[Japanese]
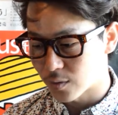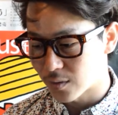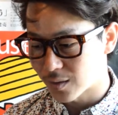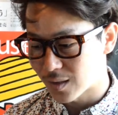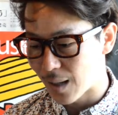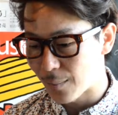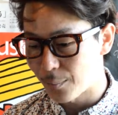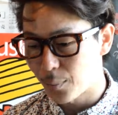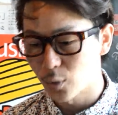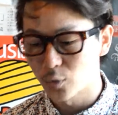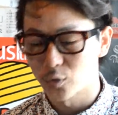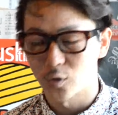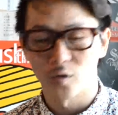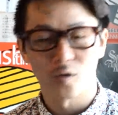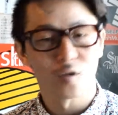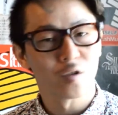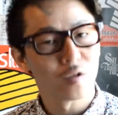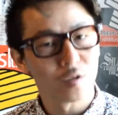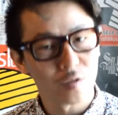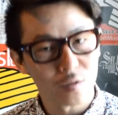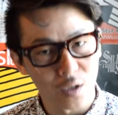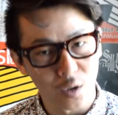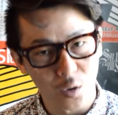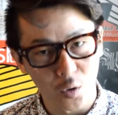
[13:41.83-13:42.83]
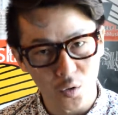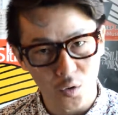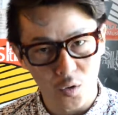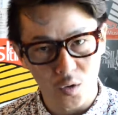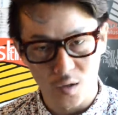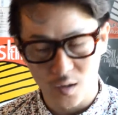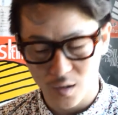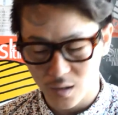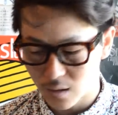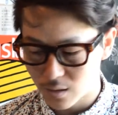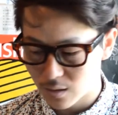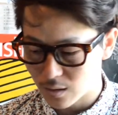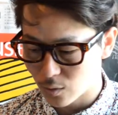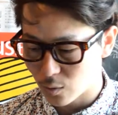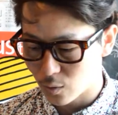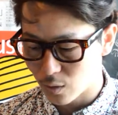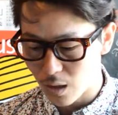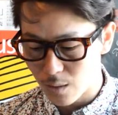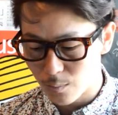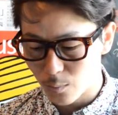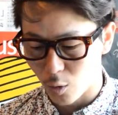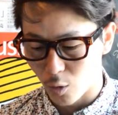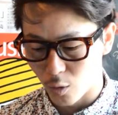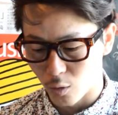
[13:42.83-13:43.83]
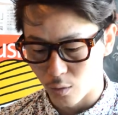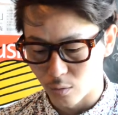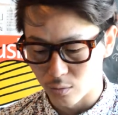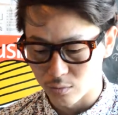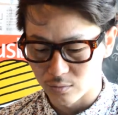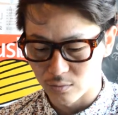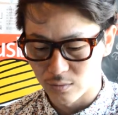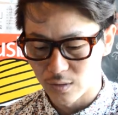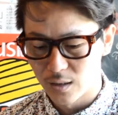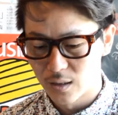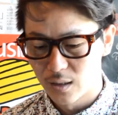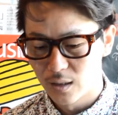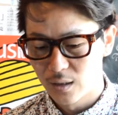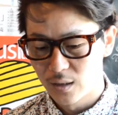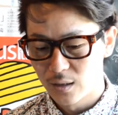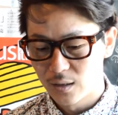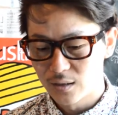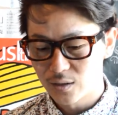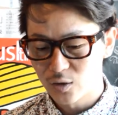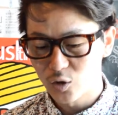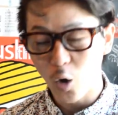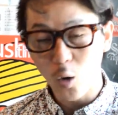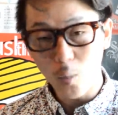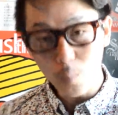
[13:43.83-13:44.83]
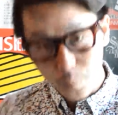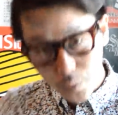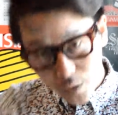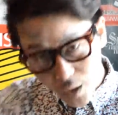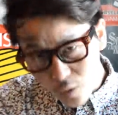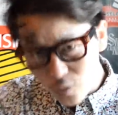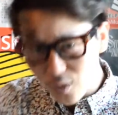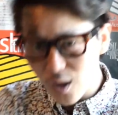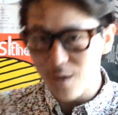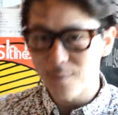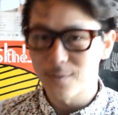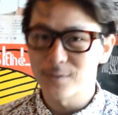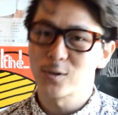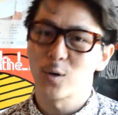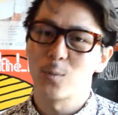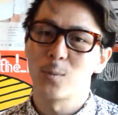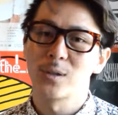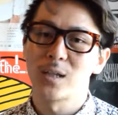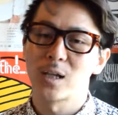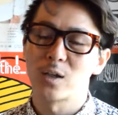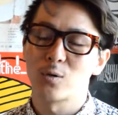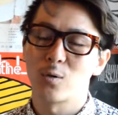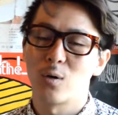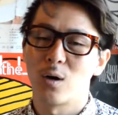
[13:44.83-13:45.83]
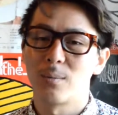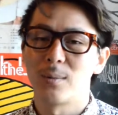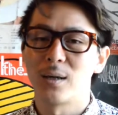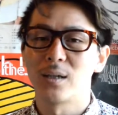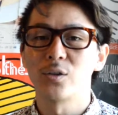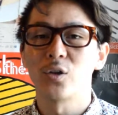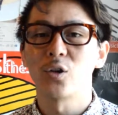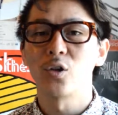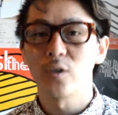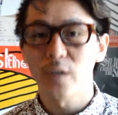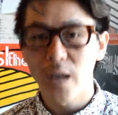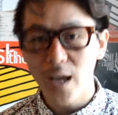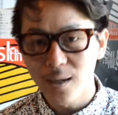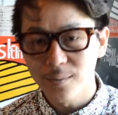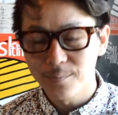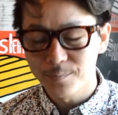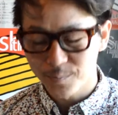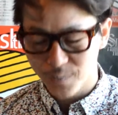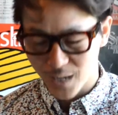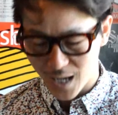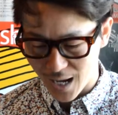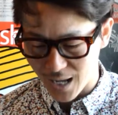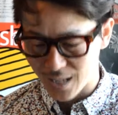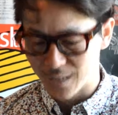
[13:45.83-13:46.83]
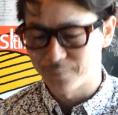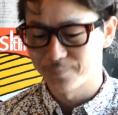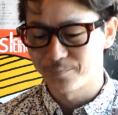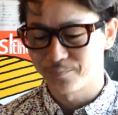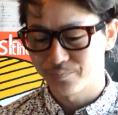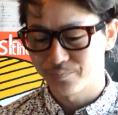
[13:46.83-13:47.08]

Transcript: サポートするっていうこと自体でこれはもうトップでございますよ、メタルコアバンドのね。はい。